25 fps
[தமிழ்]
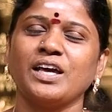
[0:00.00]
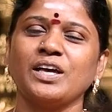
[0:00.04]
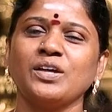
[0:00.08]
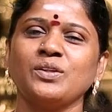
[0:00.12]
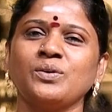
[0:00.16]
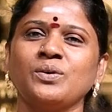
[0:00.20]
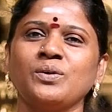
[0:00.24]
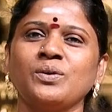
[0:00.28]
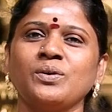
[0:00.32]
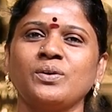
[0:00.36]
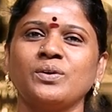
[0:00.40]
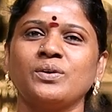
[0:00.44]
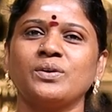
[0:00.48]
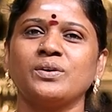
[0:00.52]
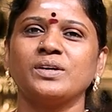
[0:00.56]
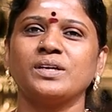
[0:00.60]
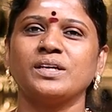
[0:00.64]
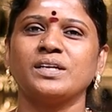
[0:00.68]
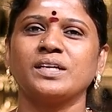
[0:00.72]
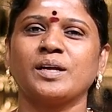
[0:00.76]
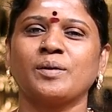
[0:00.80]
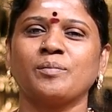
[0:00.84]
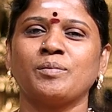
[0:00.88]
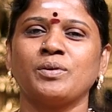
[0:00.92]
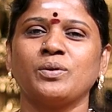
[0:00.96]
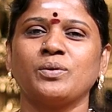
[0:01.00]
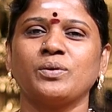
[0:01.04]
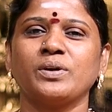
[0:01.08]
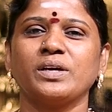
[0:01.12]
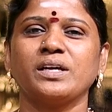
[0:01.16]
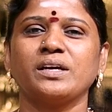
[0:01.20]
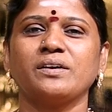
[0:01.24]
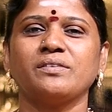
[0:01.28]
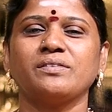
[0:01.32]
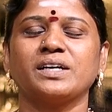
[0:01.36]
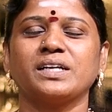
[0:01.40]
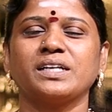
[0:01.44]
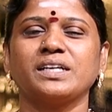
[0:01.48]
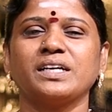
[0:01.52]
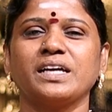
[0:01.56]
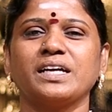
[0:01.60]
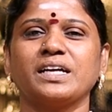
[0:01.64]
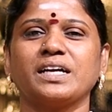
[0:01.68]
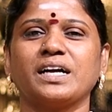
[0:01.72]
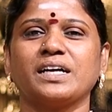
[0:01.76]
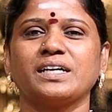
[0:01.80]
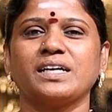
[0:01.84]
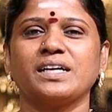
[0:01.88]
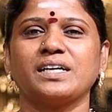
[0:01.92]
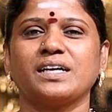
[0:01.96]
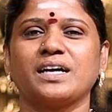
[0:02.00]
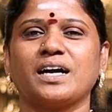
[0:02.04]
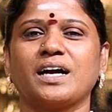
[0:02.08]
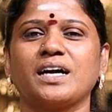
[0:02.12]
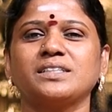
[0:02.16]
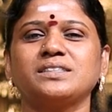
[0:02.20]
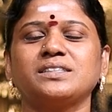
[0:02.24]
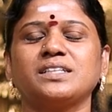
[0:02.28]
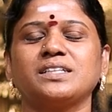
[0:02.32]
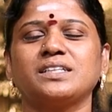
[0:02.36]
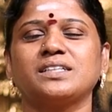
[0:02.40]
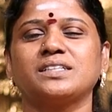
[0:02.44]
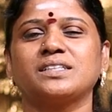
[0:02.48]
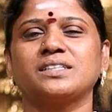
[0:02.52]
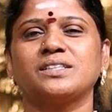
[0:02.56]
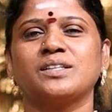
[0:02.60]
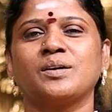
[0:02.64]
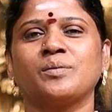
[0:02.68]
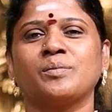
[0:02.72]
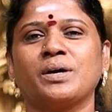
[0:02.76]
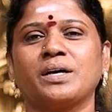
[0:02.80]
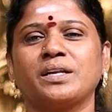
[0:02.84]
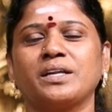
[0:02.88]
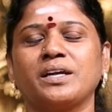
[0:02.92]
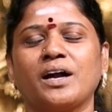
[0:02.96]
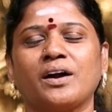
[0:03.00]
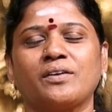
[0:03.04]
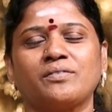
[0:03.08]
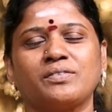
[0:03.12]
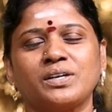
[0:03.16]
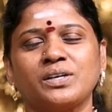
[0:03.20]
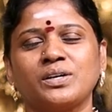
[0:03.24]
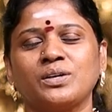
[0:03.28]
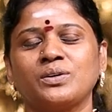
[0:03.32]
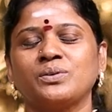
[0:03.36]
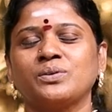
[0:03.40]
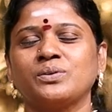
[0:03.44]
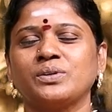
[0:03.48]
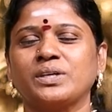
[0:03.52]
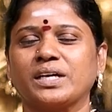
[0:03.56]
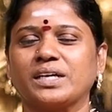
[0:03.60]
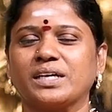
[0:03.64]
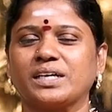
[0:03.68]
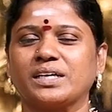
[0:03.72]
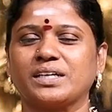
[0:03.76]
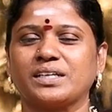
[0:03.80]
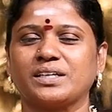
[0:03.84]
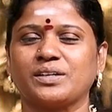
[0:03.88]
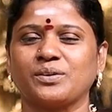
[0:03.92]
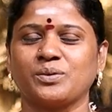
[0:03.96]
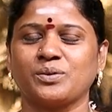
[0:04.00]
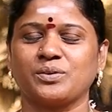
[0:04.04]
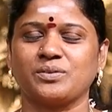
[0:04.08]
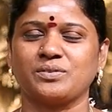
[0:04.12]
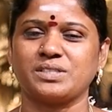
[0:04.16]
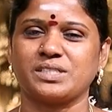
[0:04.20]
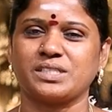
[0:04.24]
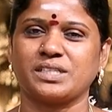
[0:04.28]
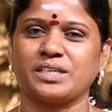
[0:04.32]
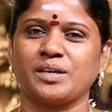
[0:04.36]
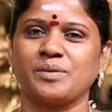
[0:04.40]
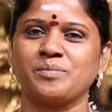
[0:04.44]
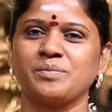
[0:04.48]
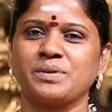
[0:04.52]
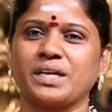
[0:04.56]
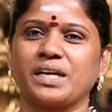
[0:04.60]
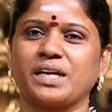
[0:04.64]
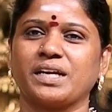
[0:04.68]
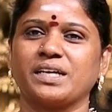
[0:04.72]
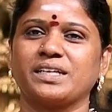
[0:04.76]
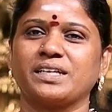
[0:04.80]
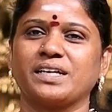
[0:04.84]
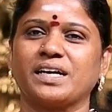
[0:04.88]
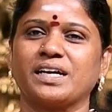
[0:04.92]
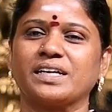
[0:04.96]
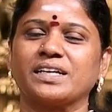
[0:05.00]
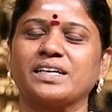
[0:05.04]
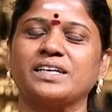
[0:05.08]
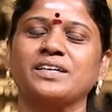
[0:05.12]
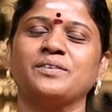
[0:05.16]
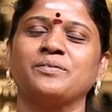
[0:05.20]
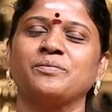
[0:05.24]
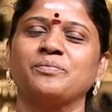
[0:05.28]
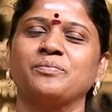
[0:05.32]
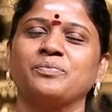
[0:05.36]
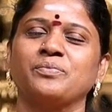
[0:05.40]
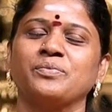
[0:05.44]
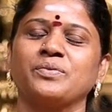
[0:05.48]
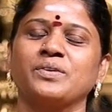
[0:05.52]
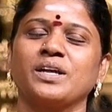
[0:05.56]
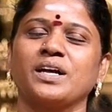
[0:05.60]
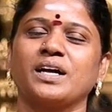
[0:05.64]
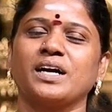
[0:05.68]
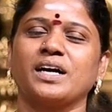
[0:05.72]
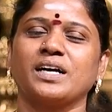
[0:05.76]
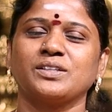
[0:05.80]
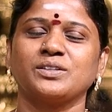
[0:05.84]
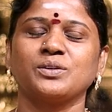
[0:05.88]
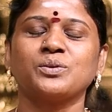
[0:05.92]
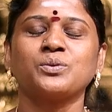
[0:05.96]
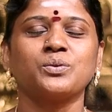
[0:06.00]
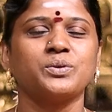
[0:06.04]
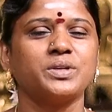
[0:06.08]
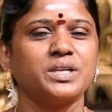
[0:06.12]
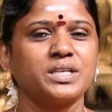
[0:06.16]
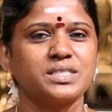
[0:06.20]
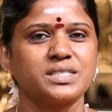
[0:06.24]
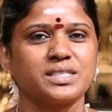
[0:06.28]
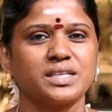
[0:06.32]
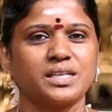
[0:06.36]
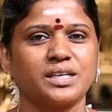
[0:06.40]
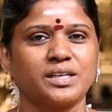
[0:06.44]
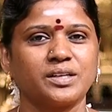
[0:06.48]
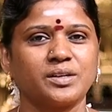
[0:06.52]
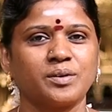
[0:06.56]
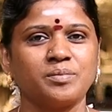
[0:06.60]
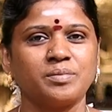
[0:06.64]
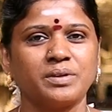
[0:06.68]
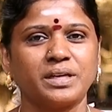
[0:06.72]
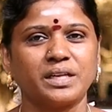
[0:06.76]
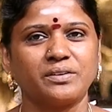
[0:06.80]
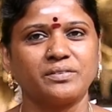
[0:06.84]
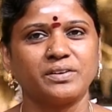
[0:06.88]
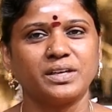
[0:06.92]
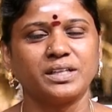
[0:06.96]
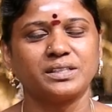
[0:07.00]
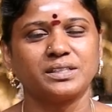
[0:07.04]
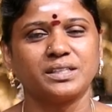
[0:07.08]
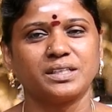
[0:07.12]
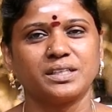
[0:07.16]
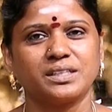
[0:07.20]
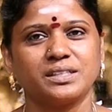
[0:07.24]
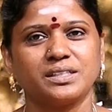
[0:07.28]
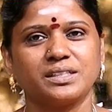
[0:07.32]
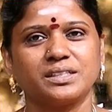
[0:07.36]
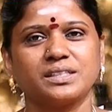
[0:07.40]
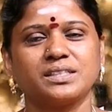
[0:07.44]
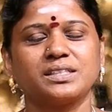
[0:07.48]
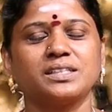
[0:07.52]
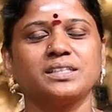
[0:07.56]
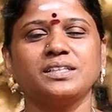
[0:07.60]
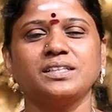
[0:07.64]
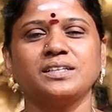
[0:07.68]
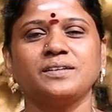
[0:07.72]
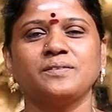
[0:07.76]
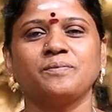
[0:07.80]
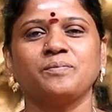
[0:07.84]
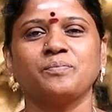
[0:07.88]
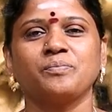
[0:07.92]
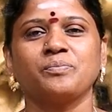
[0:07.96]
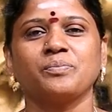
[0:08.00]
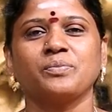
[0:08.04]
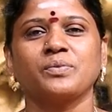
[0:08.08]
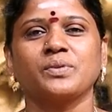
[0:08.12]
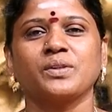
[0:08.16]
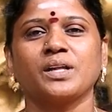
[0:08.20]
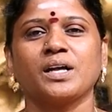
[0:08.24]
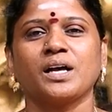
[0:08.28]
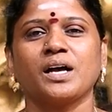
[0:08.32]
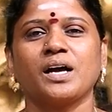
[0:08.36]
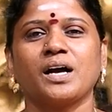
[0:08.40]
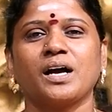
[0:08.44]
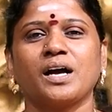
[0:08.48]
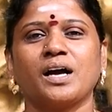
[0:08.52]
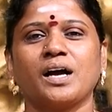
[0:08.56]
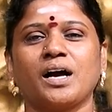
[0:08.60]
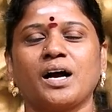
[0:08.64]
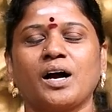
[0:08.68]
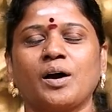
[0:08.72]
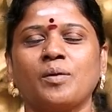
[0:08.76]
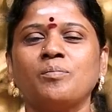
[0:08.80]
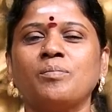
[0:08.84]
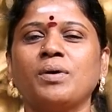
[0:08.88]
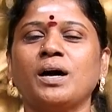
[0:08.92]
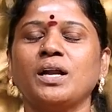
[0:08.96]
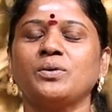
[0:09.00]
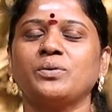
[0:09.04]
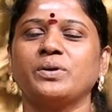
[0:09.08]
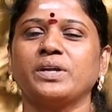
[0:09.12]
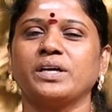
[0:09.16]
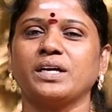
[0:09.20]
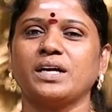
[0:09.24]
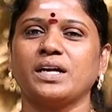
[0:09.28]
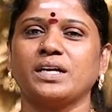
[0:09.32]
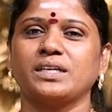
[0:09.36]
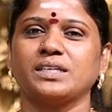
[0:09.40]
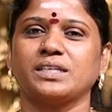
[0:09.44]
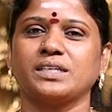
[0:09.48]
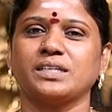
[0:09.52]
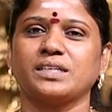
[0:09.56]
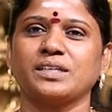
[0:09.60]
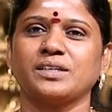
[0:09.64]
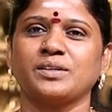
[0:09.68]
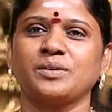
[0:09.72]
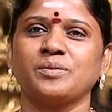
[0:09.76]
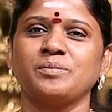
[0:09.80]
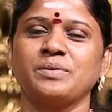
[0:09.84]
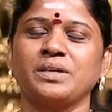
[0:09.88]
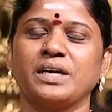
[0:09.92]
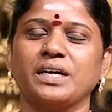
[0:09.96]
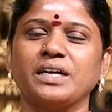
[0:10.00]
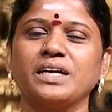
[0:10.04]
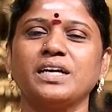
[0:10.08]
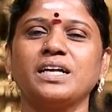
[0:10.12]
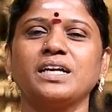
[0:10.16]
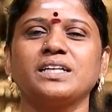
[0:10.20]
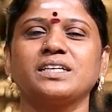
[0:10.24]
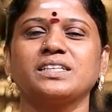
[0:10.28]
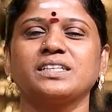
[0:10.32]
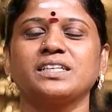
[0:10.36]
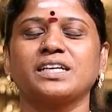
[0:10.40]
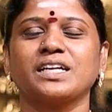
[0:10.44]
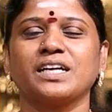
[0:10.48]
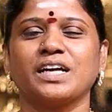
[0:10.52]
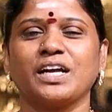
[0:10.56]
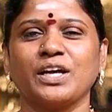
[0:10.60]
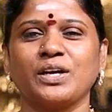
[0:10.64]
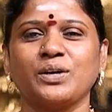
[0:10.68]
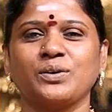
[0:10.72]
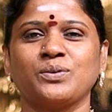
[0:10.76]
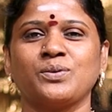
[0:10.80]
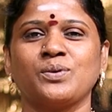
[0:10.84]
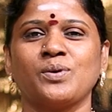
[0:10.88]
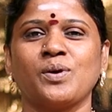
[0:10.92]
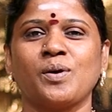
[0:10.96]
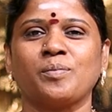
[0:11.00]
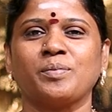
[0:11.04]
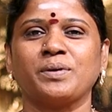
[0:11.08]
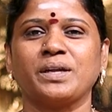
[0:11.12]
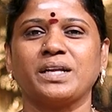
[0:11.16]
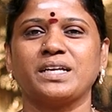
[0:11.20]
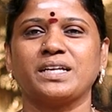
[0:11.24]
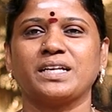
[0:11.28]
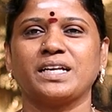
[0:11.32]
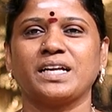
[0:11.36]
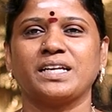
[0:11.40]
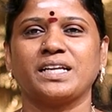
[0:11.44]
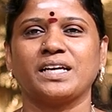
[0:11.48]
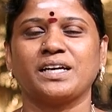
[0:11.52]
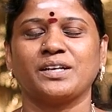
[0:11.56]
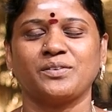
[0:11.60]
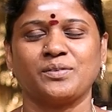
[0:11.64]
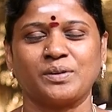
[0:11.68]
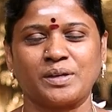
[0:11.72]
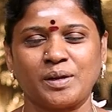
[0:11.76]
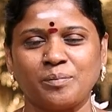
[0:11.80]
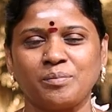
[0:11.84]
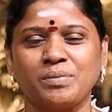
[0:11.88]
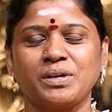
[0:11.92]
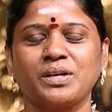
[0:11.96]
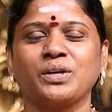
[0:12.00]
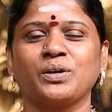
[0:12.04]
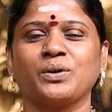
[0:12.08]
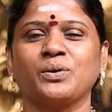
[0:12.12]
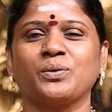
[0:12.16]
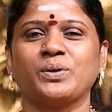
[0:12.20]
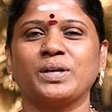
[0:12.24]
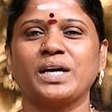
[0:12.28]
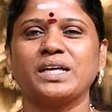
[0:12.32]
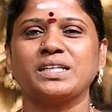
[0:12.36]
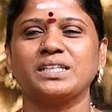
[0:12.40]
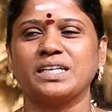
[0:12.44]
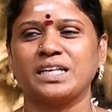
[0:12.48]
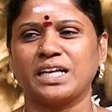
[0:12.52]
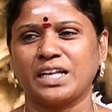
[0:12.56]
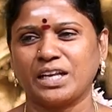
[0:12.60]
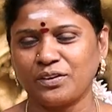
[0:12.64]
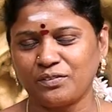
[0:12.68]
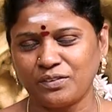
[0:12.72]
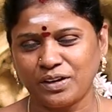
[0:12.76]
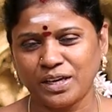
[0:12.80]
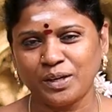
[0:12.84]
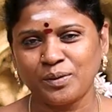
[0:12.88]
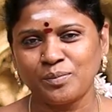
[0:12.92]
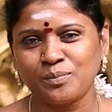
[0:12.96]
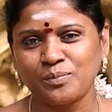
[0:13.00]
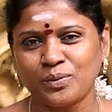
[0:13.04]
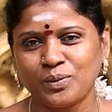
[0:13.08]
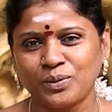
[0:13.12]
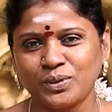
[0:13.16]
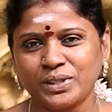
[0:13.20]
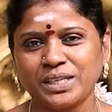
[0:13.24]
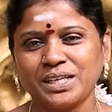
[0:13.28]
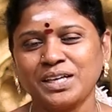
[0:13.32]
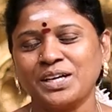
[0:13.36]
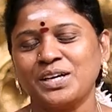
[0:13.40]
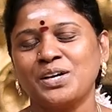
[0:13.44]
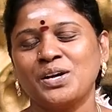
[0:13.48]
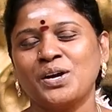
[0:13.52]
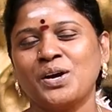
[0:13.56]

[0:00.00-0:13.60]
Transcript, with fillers: ஏதோ நம்மளுடைய வருகைக்காக காத்துக்கிட்டு இருந்த மாதிரி அவங்களும் எங்ககிட்ட ஒரு விஷயம் கேட்டாங்க அது கூடிய சீக்கிரம் நிறைவேற்றுறதுக்கு அம்பாளுடைய அனுகிரகம் எங்களுக்கு கிடைக்கும் அப்படின்ற நம்பிக்கையோட அது நிறைவேறும் போது